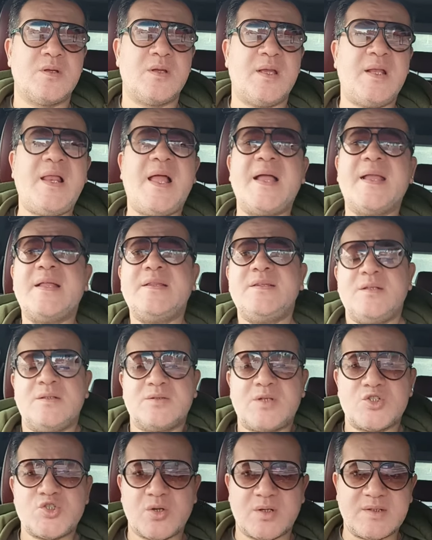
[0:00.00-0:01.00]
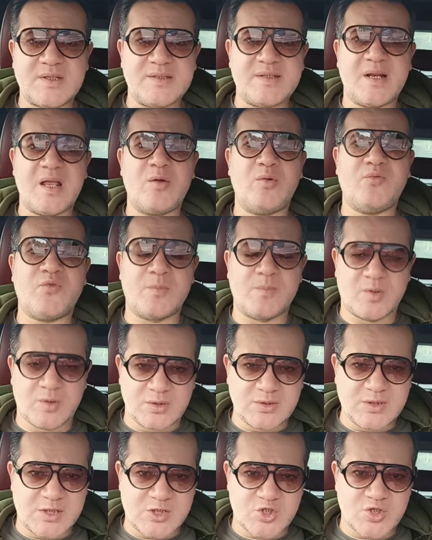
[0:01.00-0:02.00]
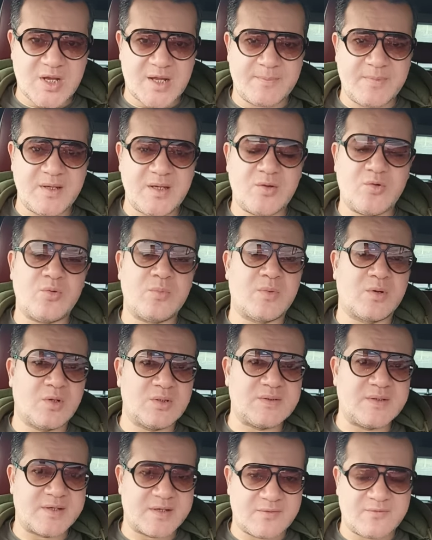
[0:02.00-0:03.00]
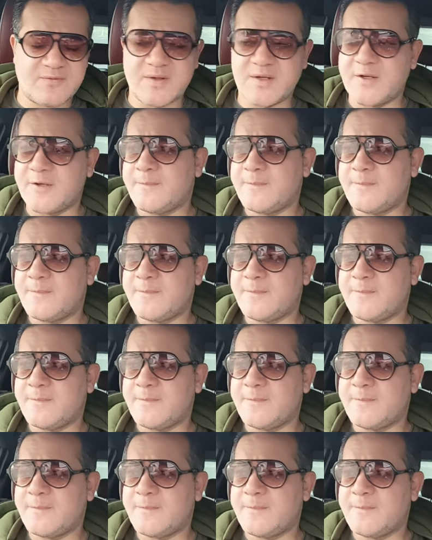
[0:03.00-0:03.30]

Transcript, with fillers: الحاجات دي انتشرت كتير قوي في المناطق الشعبيه والمناطق الريفيه